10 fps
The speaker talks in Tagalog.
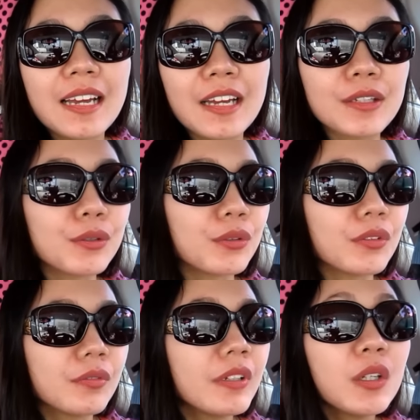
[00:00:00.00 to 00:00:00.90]
Ayun.
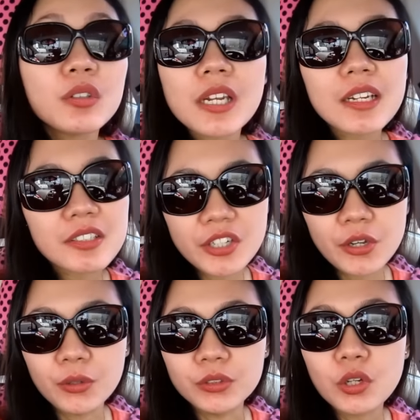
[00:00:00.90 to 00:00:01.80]
Feeling ko talaga
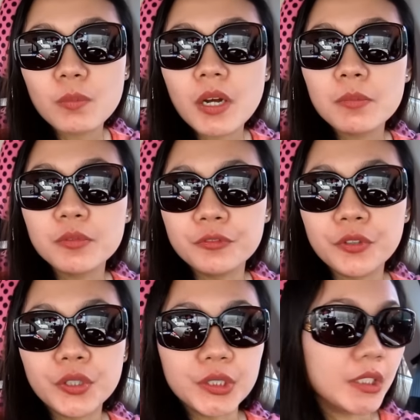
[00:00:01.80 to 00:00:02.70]
siya yun. Hindi ako makamove
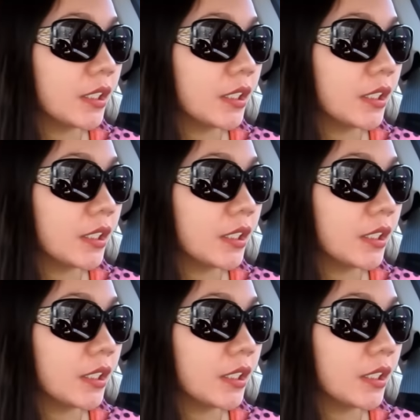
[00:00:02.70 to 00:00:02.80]
on.